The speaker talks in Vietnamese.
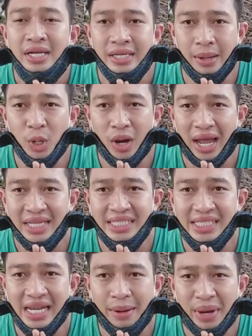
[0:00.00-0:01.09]
Nam mô A
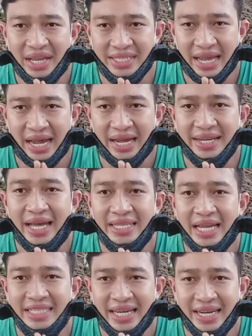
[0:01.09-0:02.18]
Di Đà Bà Dạ, Đa
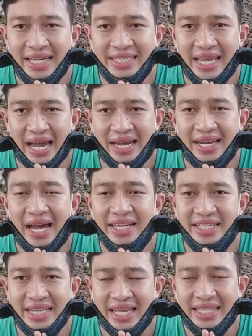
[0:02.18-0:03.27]
Tha Dạ Đa Dạ, Đa
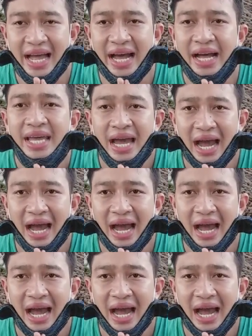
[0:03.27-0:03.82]
Địa Dạ Tha,